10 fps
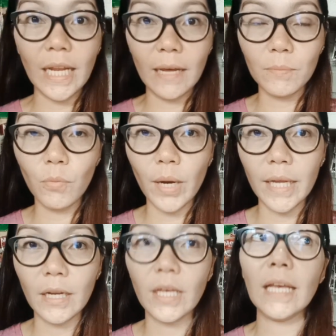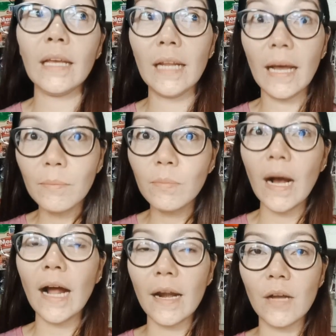ilang buwan ay ilang
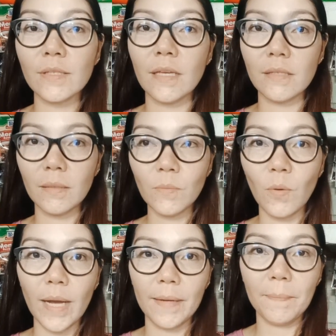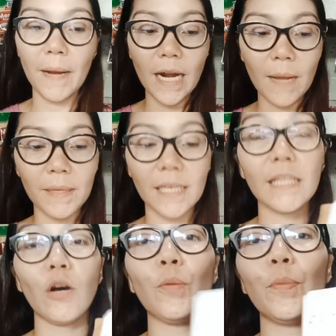araw sa isang buwan para
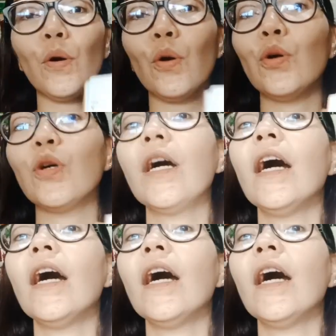makita ko po kung